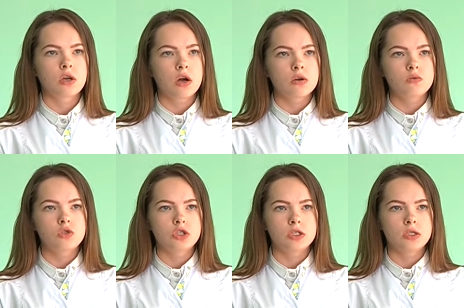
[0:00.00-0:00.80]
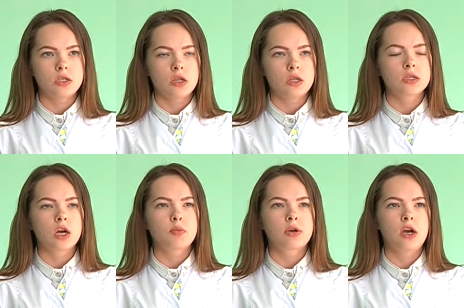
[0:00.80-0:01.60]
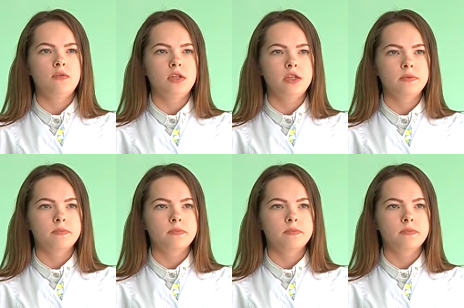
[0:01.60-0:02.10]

как лучше сделать, как правильно.